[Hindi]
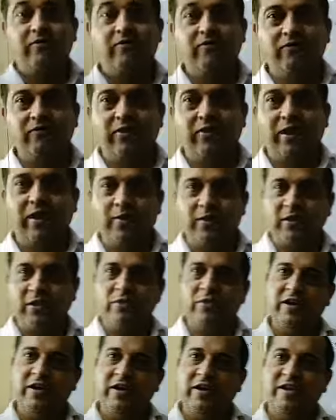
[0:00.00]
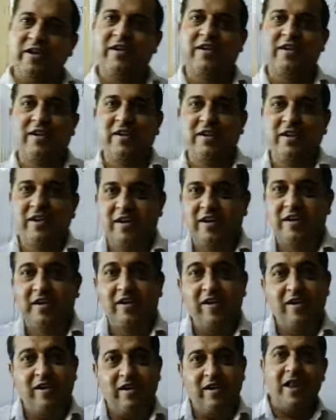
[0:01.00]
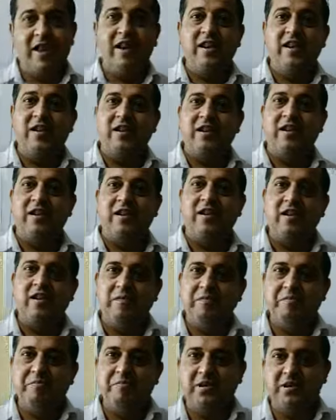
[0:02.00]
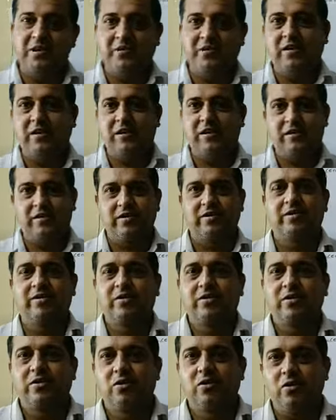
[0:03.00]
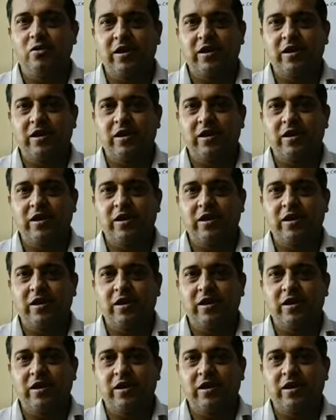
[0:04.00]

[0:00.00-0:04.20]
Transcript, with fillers: वैल्यू कितनी होगी टेन परसेंट ओके